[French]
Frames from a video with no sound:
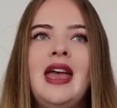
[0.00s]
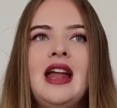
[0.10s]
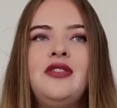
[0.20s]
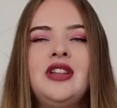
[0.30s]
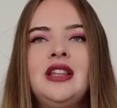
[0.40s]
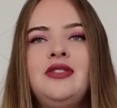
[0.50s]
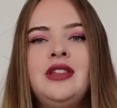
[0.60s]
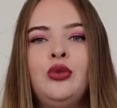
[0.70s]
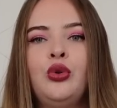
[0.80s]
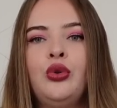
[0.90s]
elle fait des
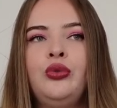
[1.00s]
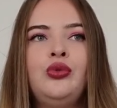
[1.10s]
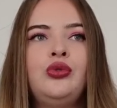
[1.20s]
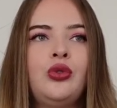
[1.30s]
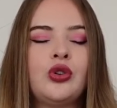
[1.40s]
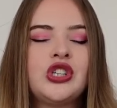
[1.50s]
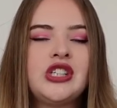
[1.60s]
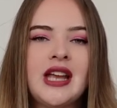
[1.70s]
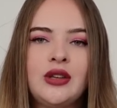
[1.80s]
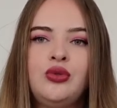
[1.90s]
vidéos revues sur
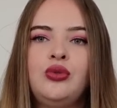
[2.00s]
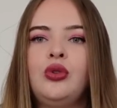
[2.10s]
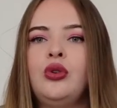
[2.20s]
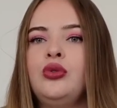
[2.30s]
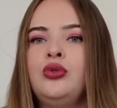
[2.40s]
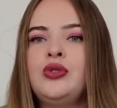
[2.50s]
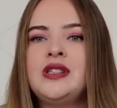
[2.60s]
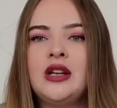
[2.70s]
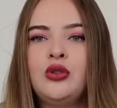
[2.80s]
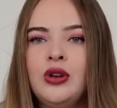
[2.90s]
chacune de
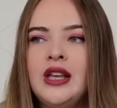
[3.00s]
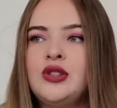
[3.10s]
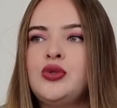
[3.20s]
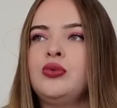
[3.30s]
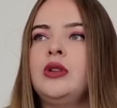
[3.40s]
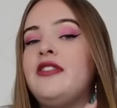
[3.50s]
ses collections,